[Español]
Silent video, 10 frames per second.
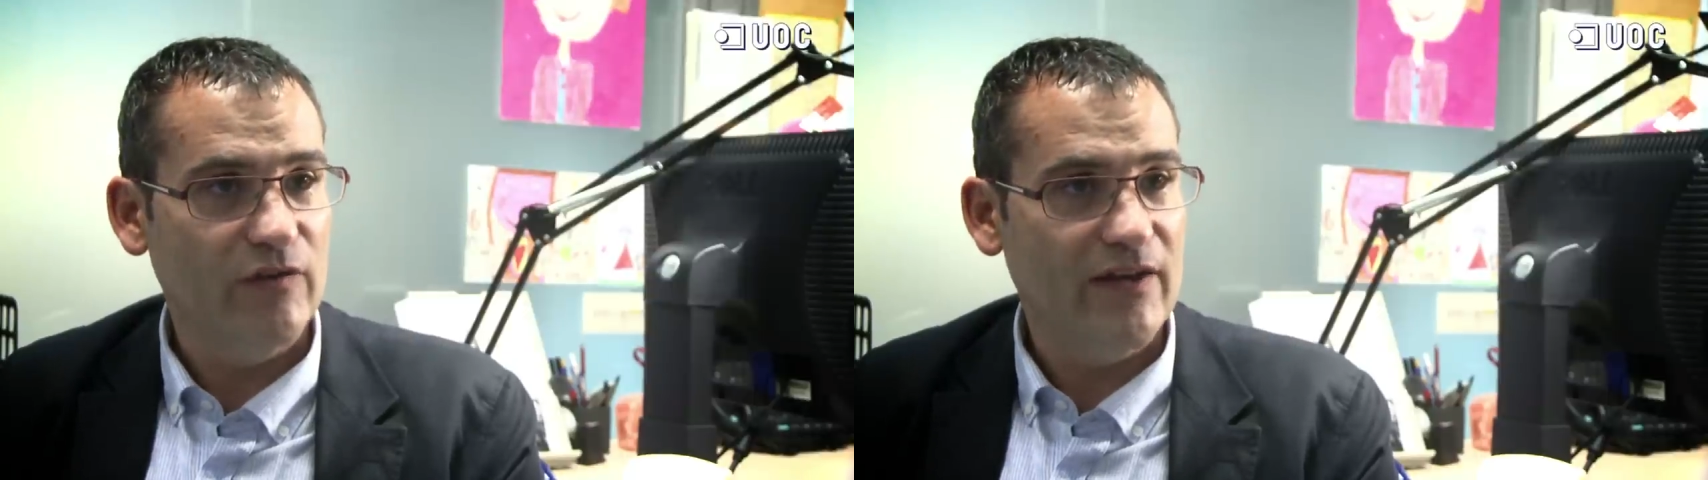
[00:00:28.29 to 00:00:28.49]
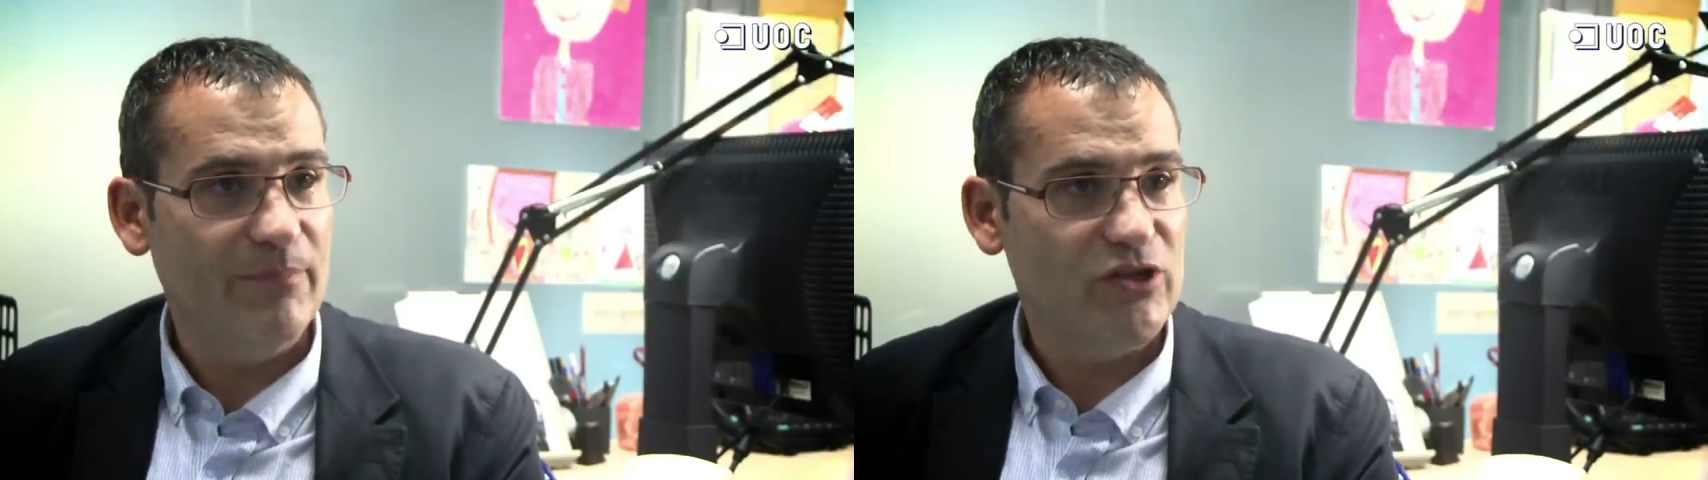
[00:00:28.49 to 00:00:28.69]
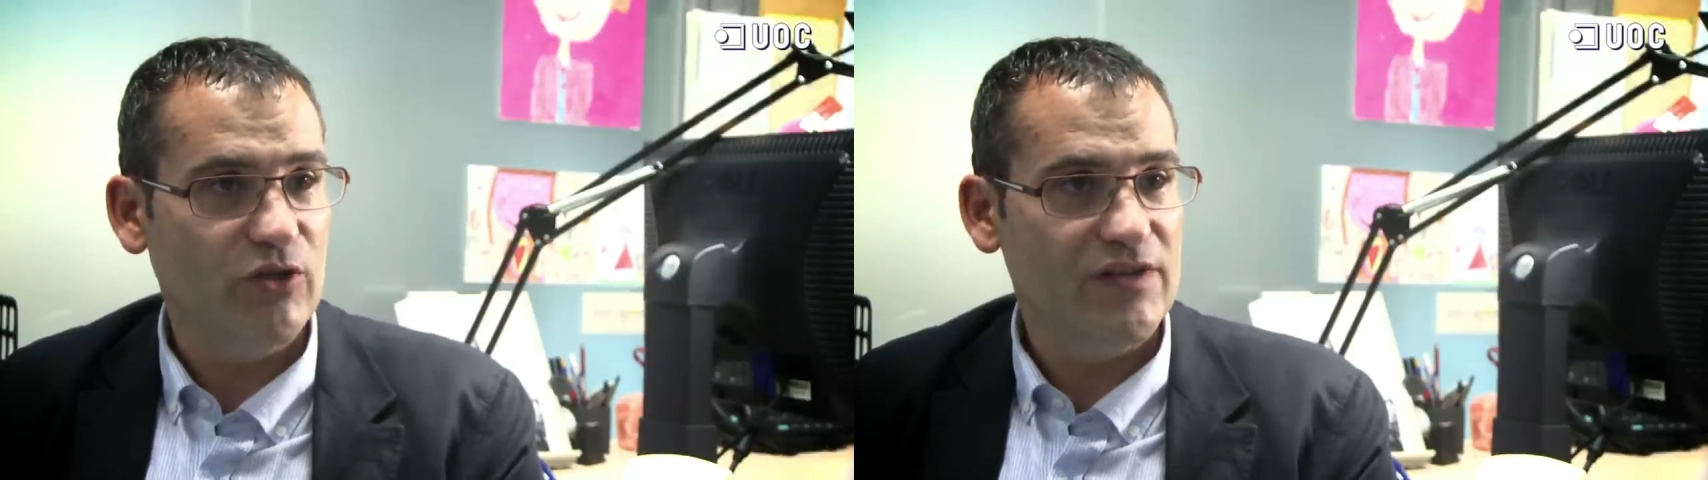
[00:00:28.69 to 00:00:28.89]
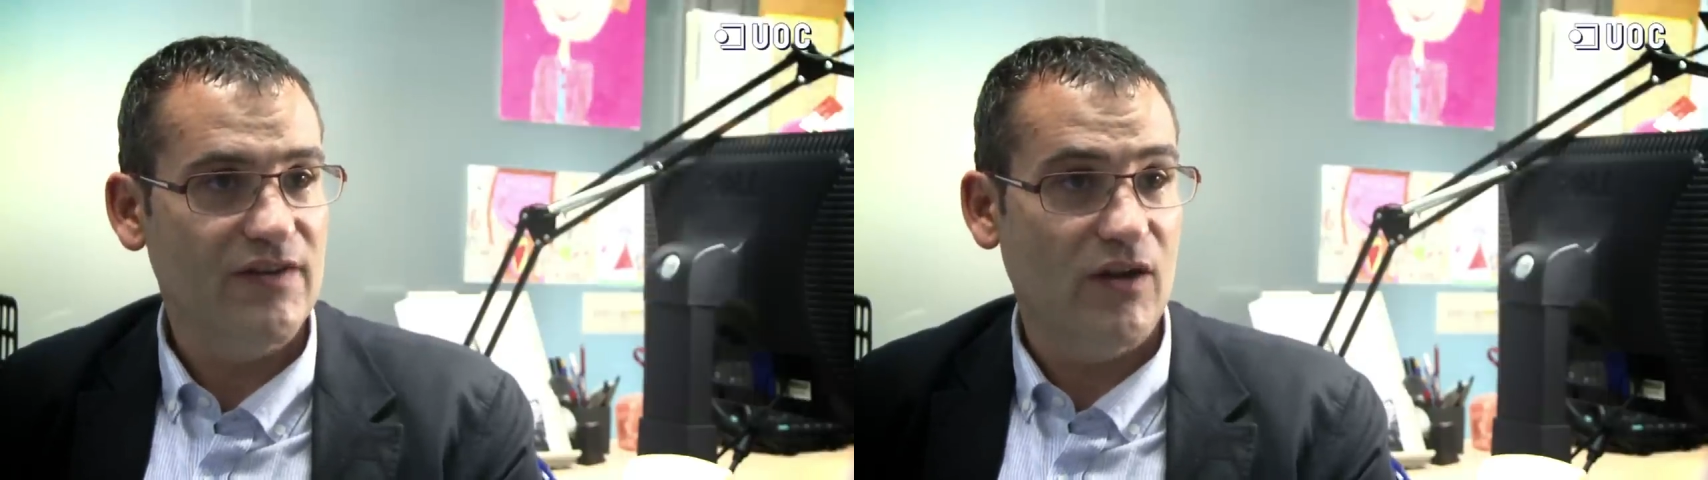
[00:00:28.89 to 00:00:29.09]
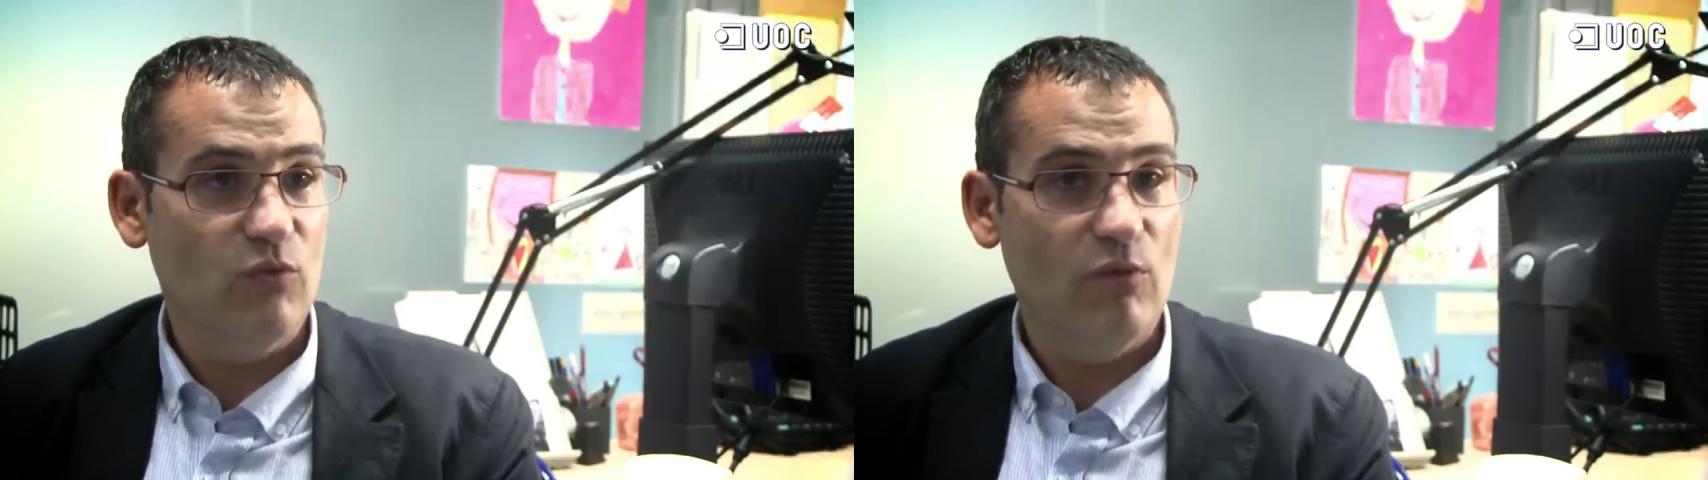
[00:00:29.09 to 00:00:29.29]
de las personas en
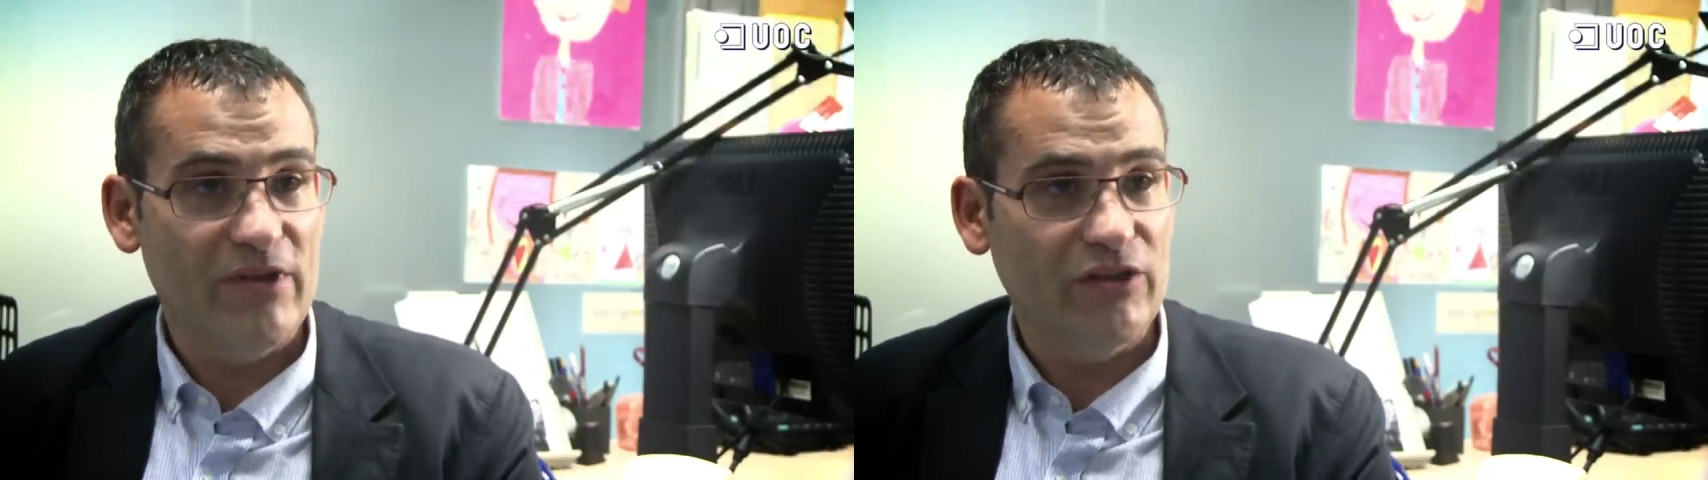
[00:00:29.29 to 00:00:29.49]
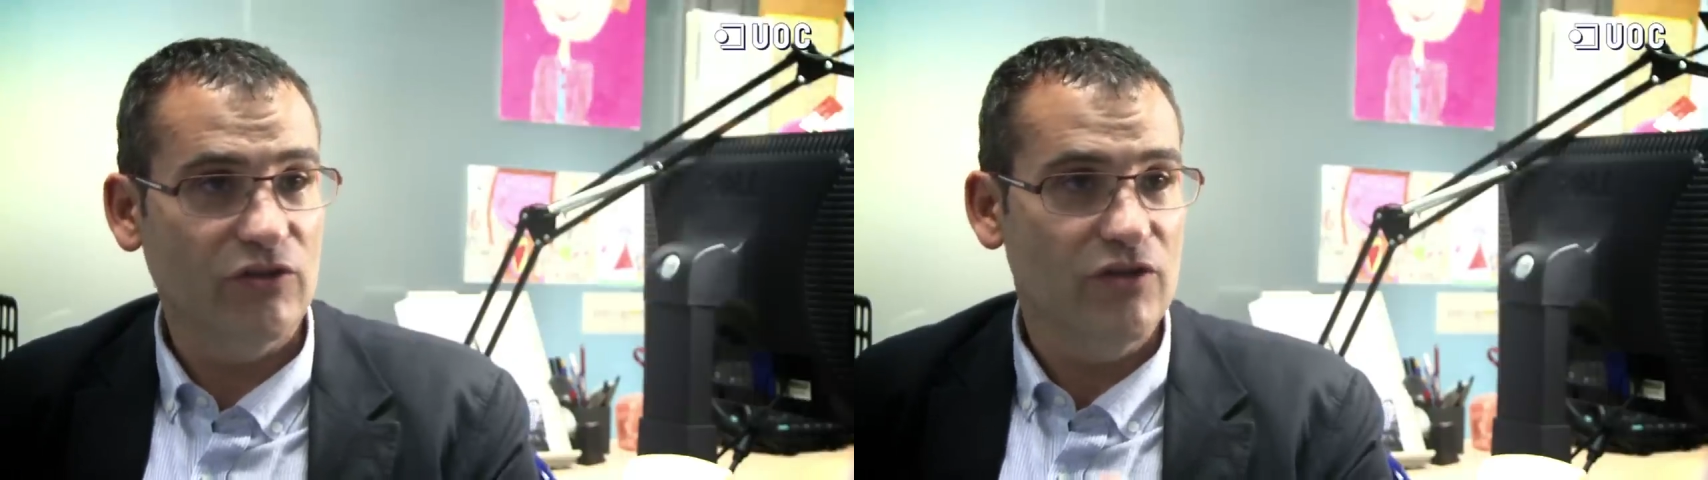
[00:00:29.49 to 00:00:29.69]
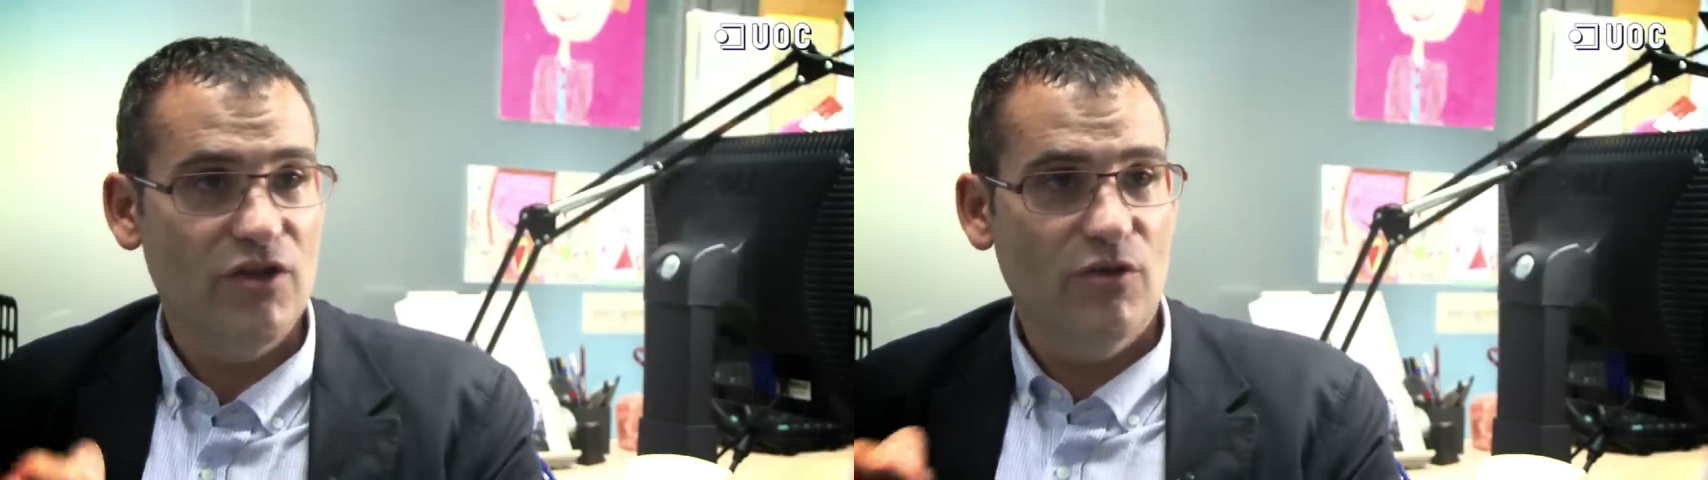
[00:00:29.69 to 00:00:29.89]
algún momento